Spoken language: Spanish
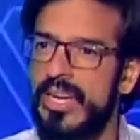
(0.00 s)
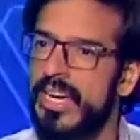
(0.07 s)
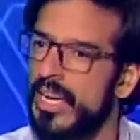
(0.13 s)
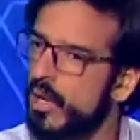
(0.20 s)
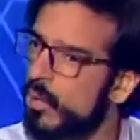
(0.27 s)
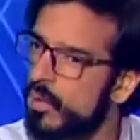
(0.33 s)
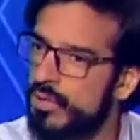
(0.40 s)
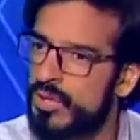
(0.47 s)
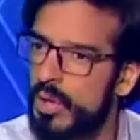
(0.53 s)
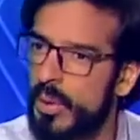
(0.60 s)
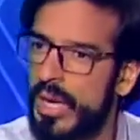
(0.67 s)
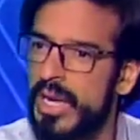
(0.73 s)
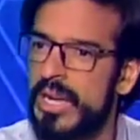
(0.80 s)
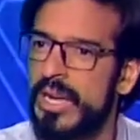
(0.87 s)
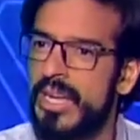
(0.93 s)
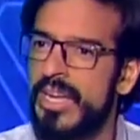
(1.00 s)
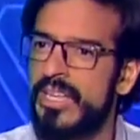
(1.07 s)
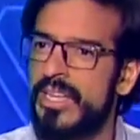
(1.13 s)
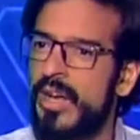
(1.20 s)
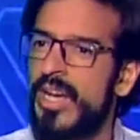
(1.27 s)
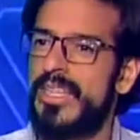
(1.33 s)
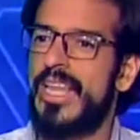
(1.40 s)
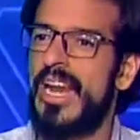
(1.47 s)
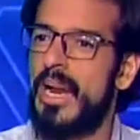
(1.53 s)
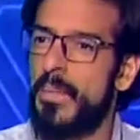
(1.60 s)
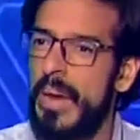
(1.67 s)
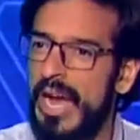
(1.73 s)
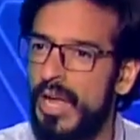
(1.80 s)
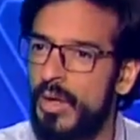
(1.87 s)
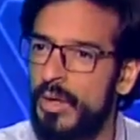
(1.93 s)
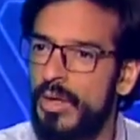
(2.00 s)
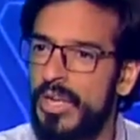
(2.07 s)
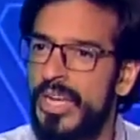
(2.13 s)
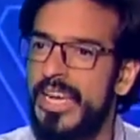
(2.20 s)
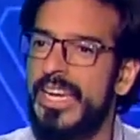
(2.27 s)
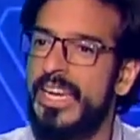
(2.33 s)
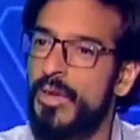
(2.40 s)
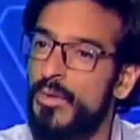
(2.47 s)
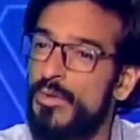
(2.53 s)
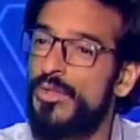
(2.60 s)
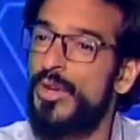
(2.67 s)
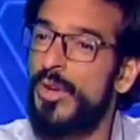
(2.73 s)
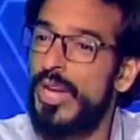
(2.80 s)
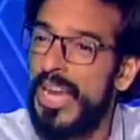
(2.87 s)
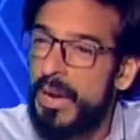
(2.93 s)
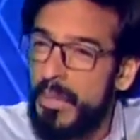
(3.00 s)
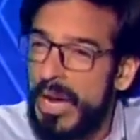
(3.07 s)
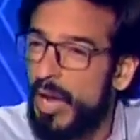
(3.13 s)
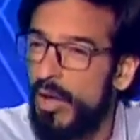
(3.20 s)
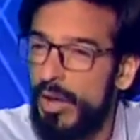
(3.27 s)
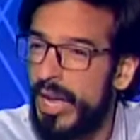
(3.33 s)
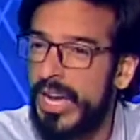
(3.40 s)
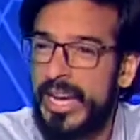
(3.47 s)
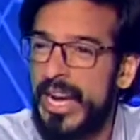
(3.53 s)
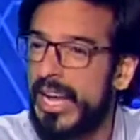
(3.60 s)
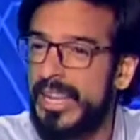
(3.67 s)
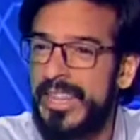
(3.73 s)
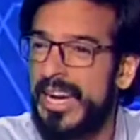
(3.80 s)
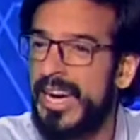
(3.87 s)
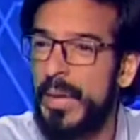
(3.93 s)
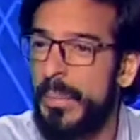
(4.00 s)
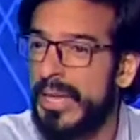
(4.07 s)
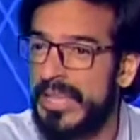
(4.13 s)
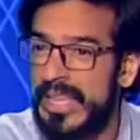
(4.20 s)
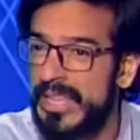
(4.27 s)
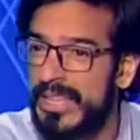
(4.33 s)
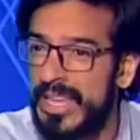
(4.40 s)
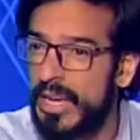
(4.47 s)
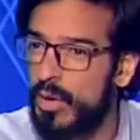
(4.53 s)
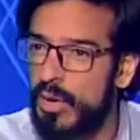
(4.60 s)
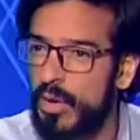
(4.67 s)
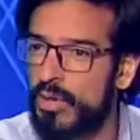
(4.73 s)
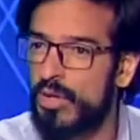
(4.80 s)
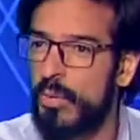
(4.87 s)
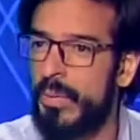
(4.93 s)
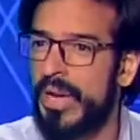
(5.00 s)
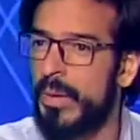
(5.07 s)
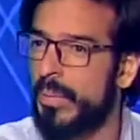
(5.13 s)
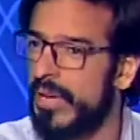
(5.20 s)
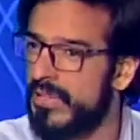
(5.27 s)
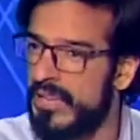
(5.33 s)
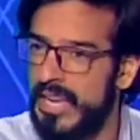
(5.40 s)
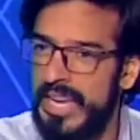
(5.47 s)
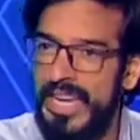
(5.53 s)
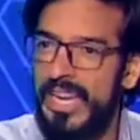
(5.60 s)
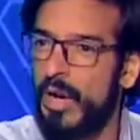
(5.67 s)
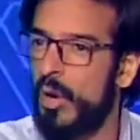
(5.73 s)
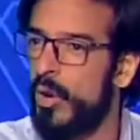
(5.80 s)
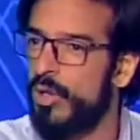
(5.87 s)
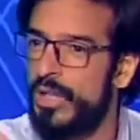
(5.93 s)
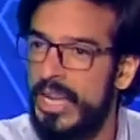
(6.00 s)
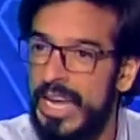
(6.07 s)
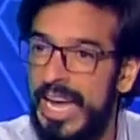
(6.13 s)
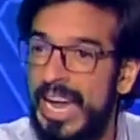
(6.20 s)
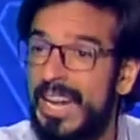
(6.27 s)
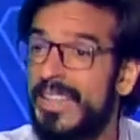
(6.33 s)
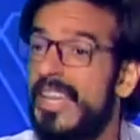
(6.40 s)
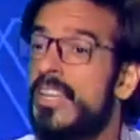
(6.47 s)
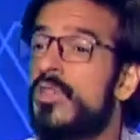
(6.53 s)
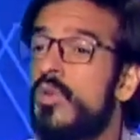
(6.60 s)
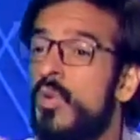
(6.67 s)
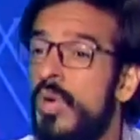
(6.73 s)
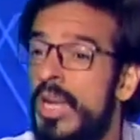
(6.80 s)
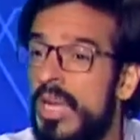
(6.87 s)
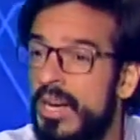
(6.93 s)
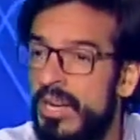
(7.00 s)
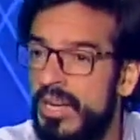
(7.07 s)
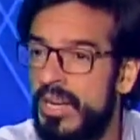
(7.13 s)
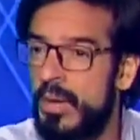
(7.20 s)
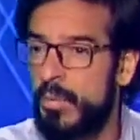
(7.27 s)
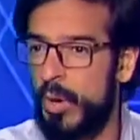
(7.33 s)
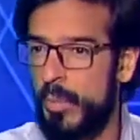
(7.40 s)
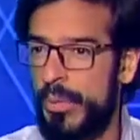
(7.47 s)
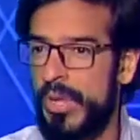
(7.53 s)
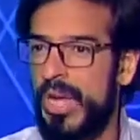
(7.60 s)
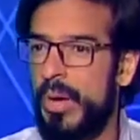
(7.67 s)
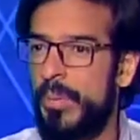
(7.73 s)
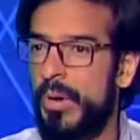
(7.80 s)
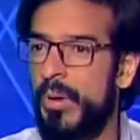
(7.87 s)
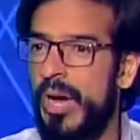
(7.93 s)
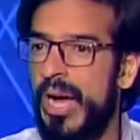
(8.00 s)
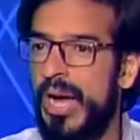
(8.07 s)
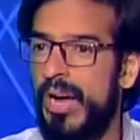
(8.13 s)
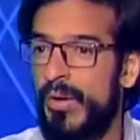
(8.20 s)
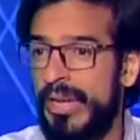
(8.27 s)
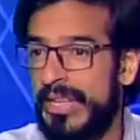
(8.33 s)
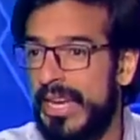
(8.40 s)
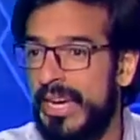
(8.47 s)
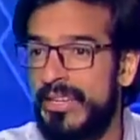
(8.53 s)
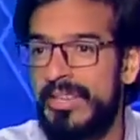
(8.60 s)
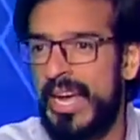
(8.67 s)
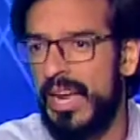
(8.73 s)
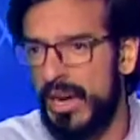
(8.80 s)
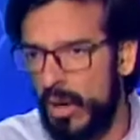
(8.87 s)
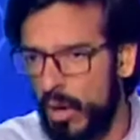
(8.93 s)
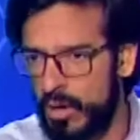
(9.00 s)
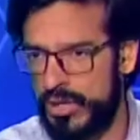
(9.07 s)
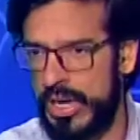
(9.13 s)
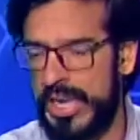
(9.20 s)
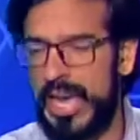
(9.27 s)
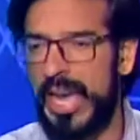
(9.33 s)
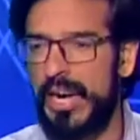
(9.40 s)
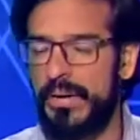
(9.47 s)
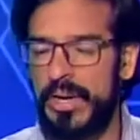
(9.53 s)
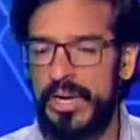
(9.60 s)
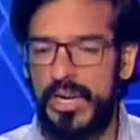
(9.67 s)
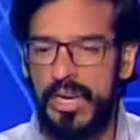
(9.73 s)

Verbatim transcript: Ningún civil debe estar armado y ningún civil armado debe creer que tiene la patente de corso para perseguir, hostigar, destruir propiedad privada, vandalizar o saquear.